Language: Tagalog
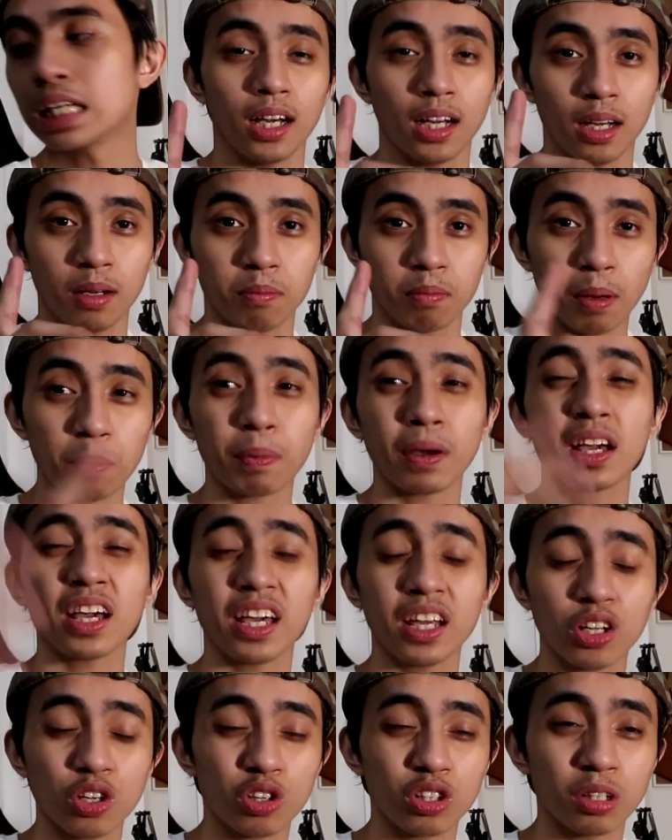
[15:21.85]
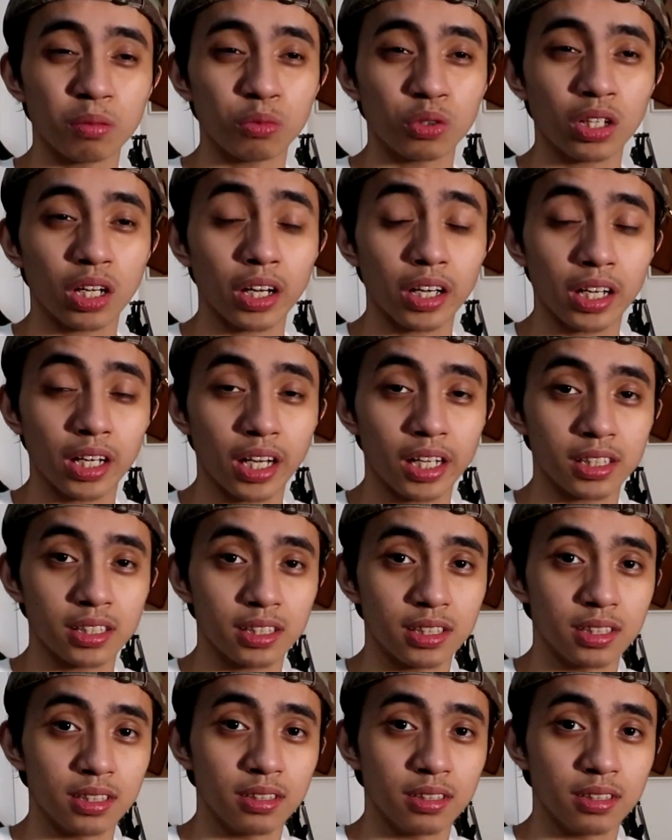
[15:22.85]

Um, papahingayin ko na muna kayo guys.